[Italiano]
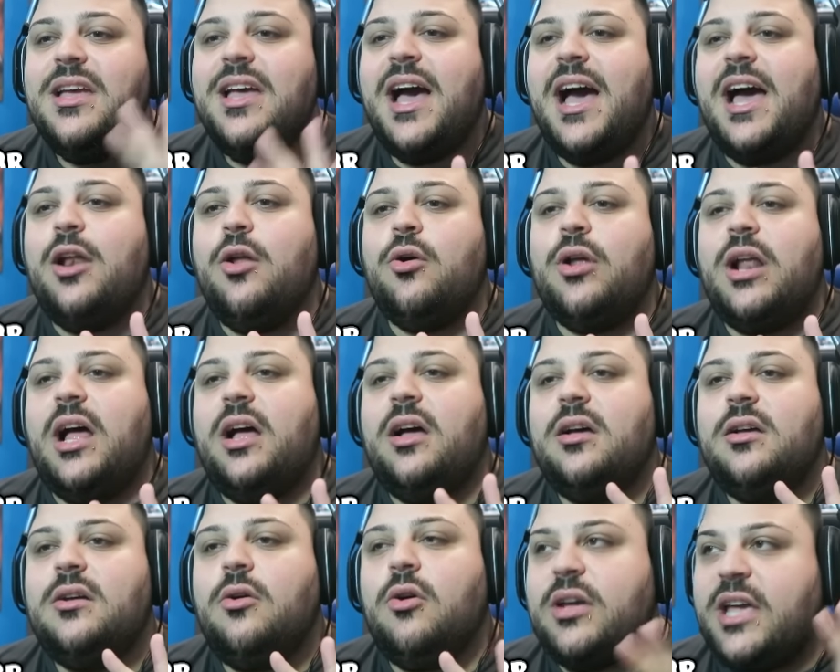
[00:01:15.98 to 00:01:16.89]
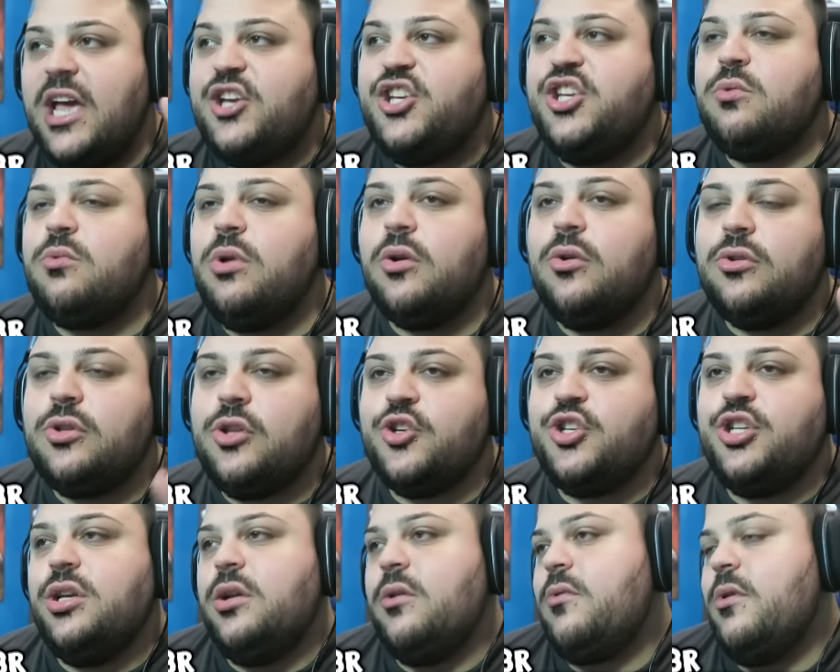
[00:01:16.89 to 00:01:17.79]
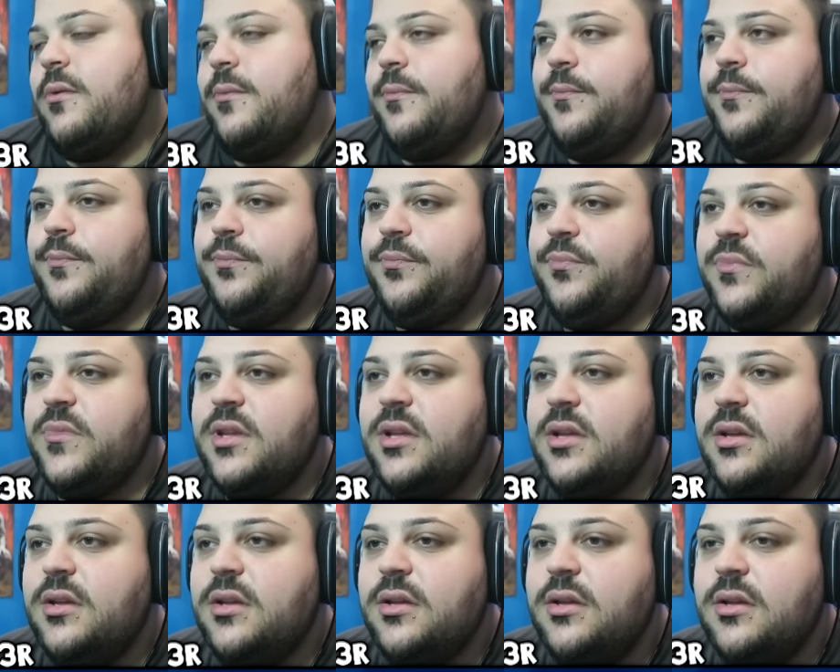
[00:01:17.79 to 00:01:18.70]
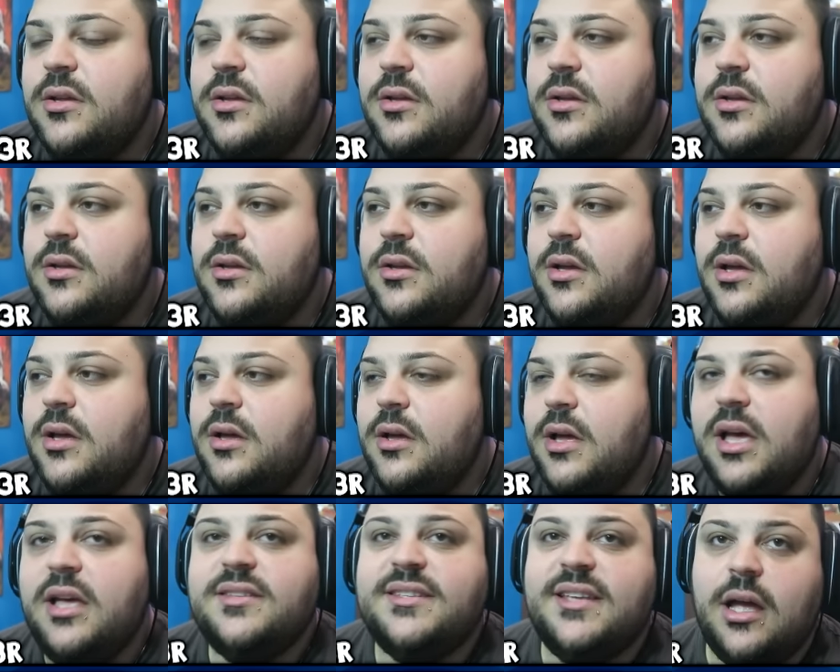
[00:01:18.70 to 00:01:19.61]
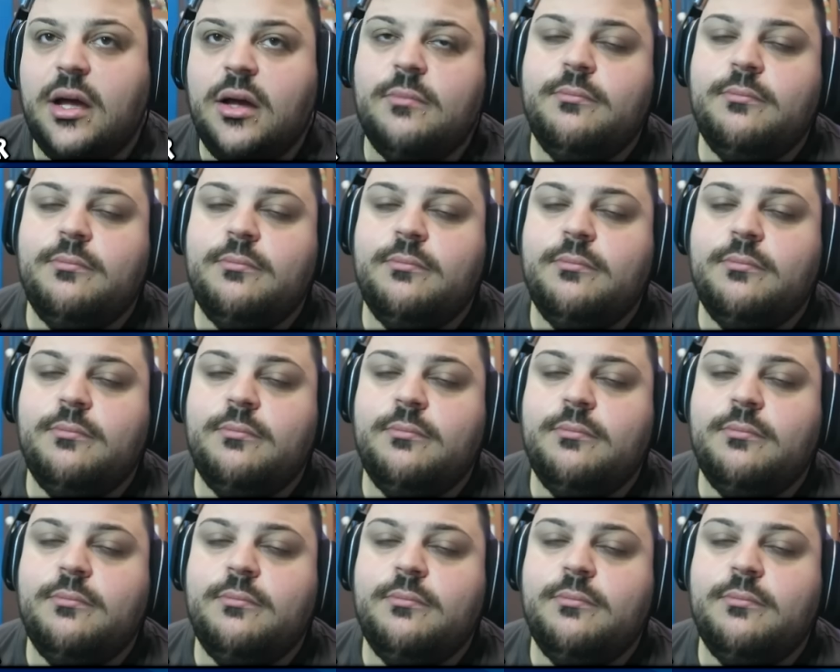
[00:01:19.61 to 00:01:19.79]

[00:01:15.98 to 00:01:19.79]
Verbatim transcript: Allora, ok, se magari poi 5. non laggasse noi saremmo ancora esatto.